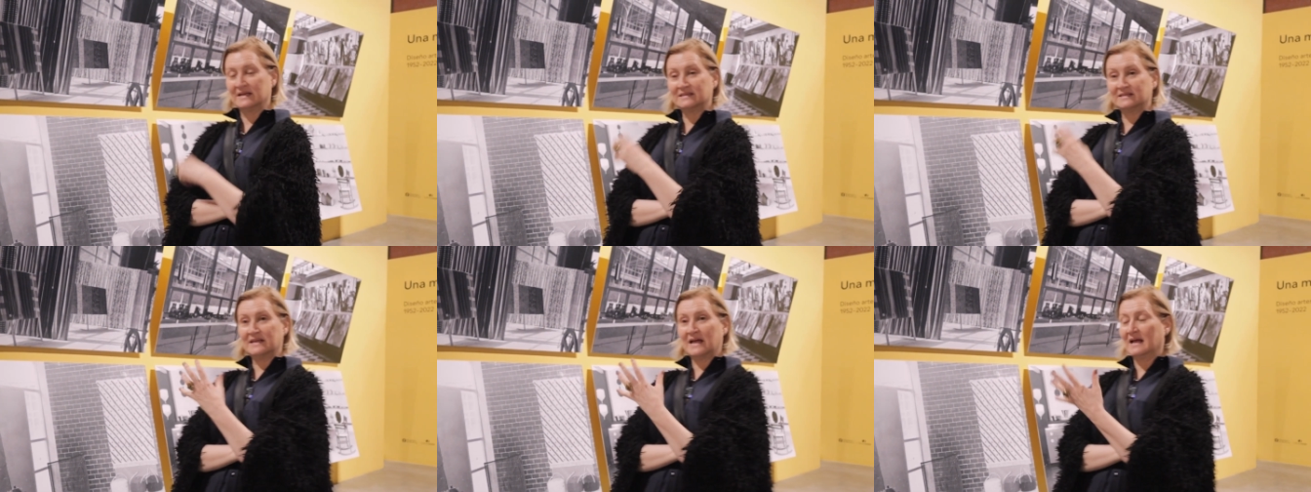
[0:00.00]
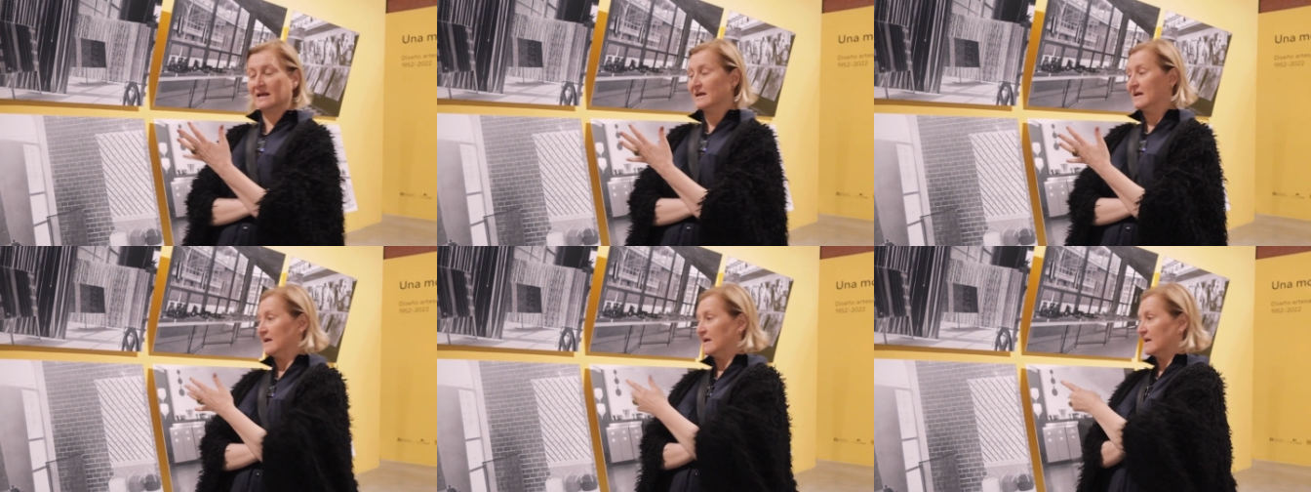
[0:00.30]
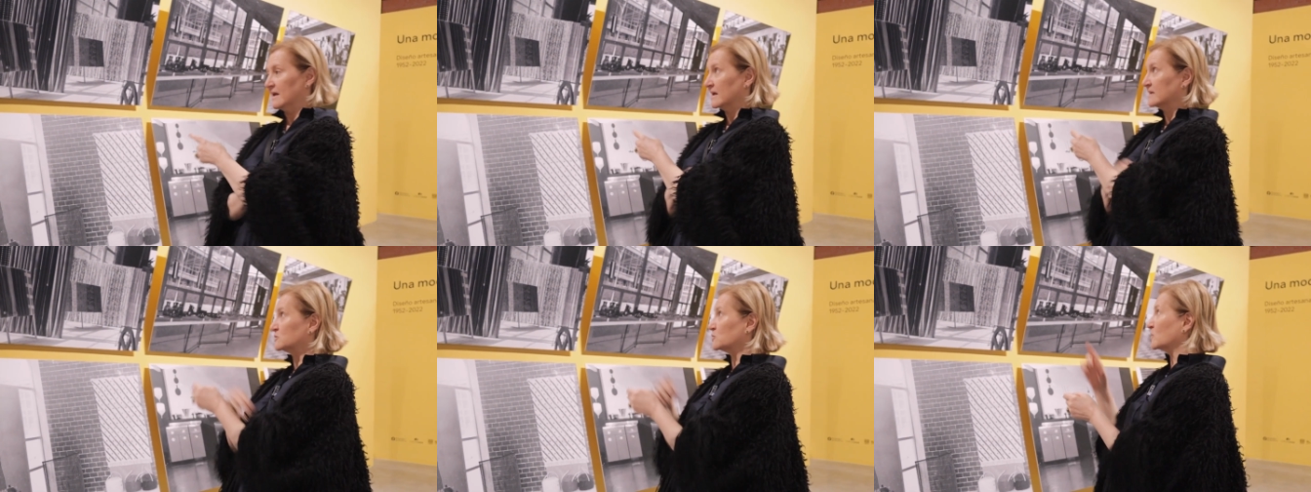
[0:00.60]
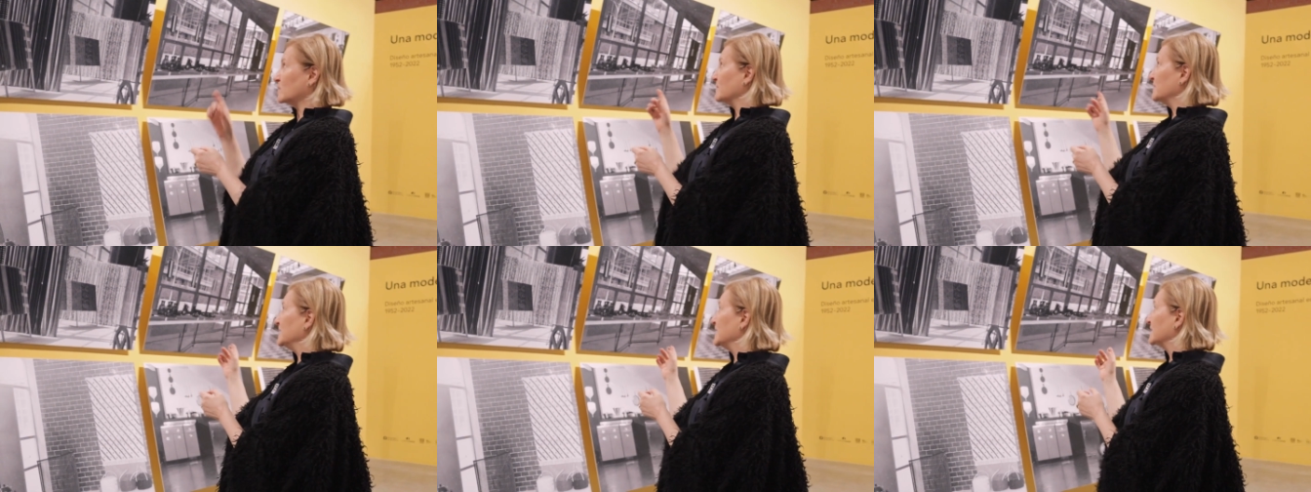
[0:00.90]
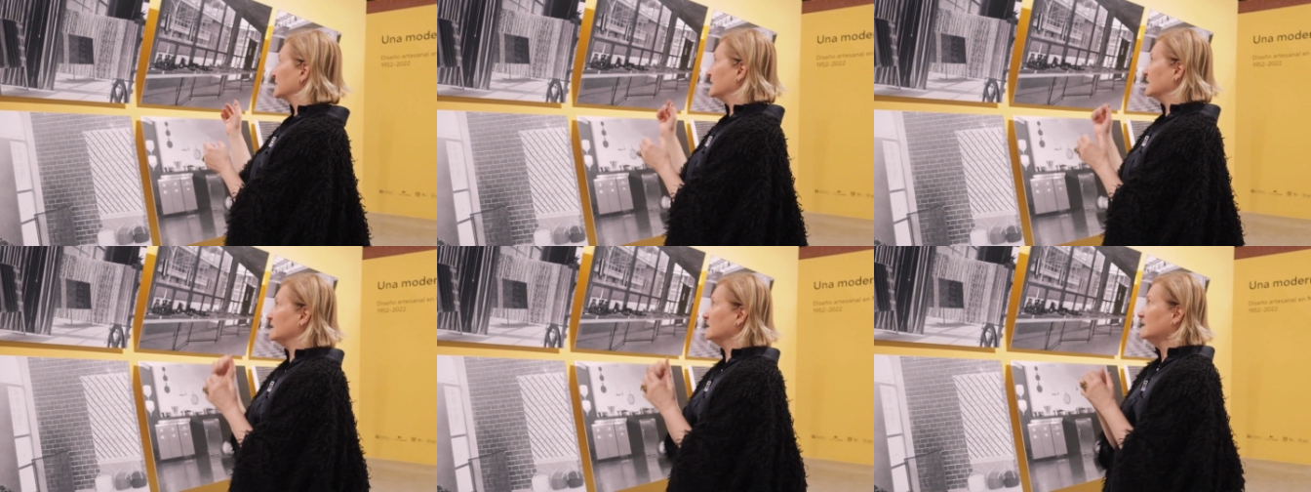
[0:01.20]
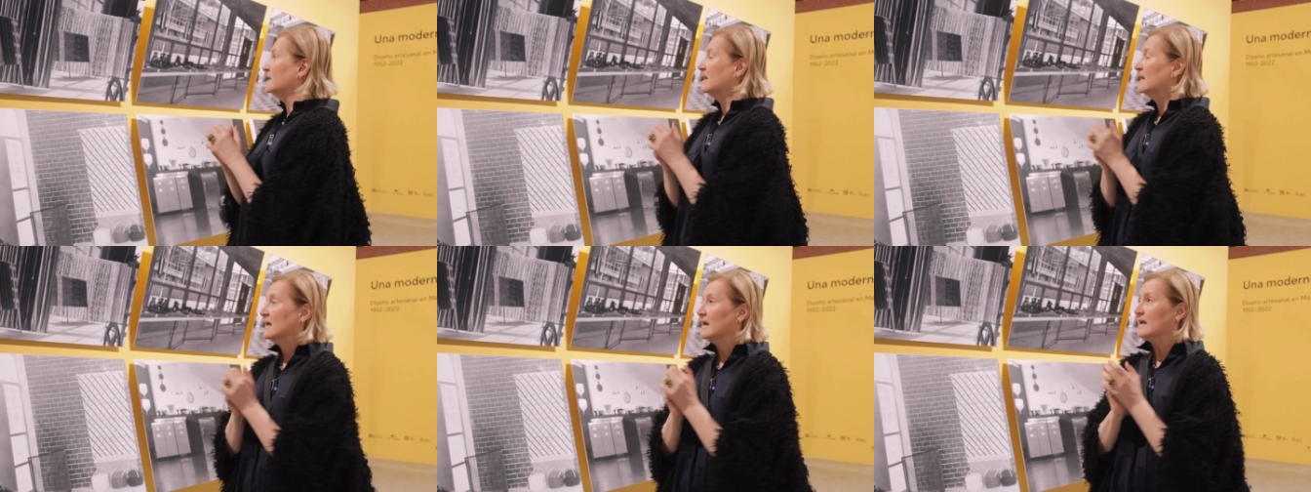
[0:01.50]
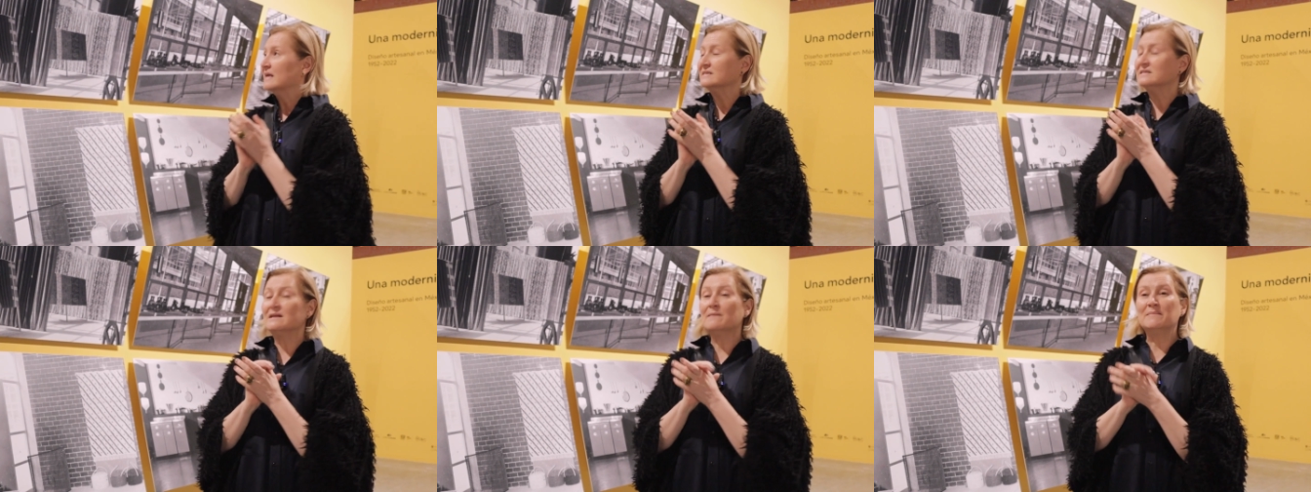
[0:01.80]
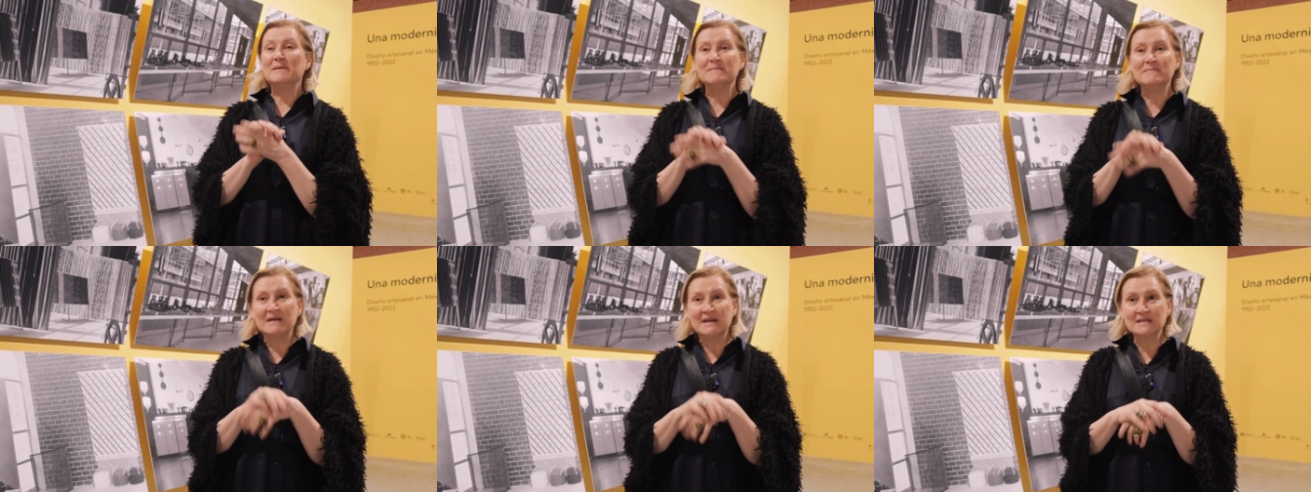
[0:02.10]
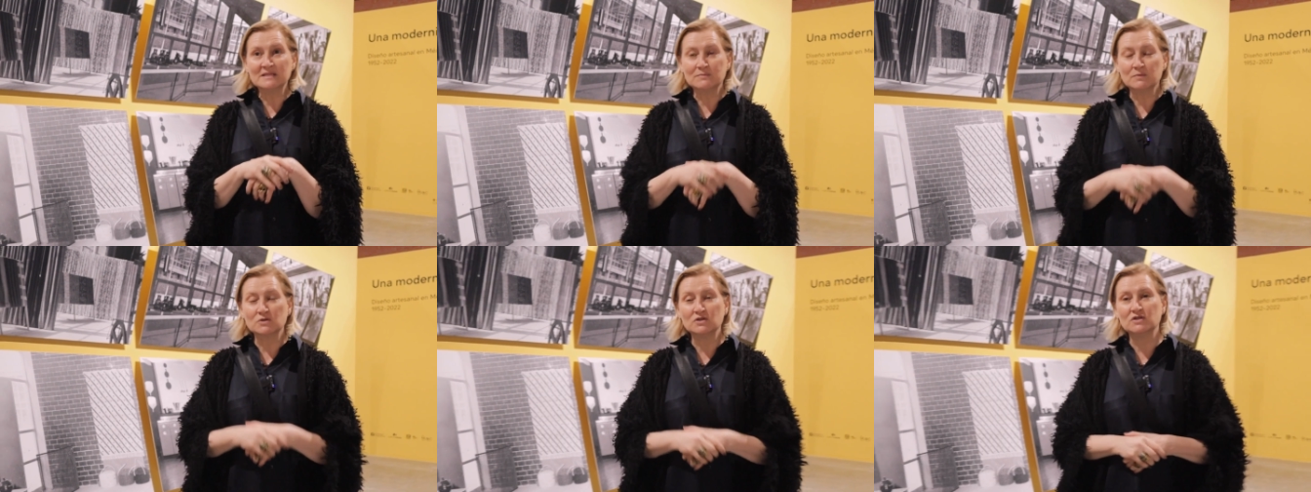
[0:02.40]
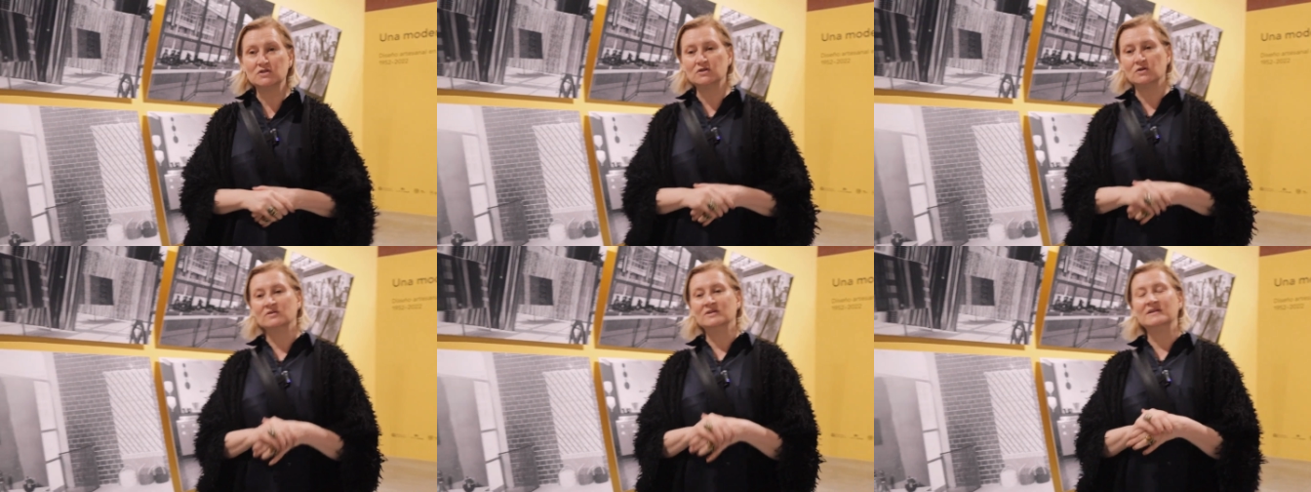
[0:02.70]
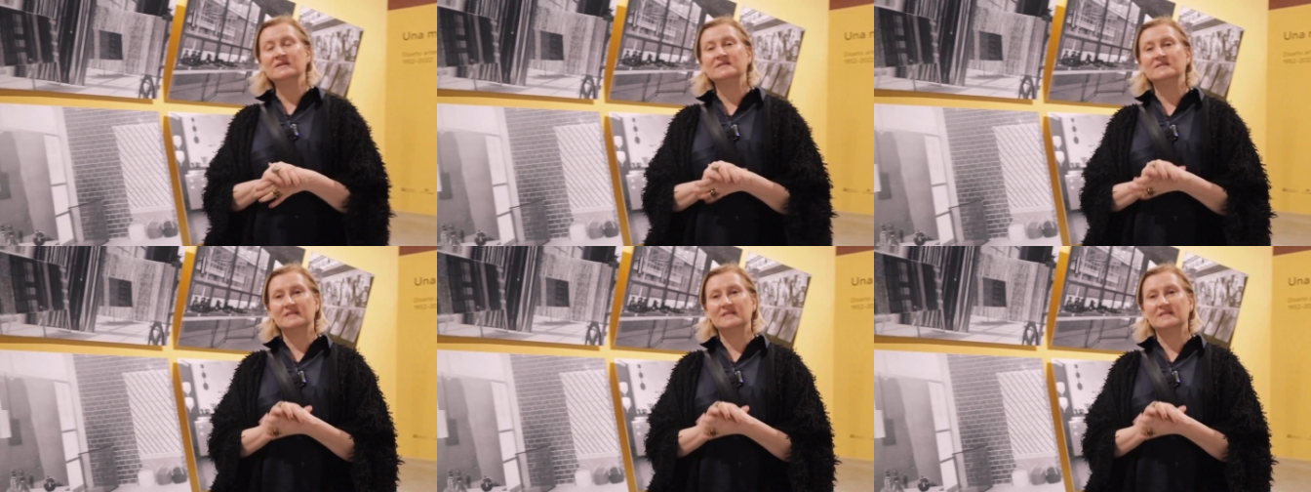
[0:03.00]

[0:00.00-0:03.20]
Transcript: Eh, esto que ven aquí es la primera exposición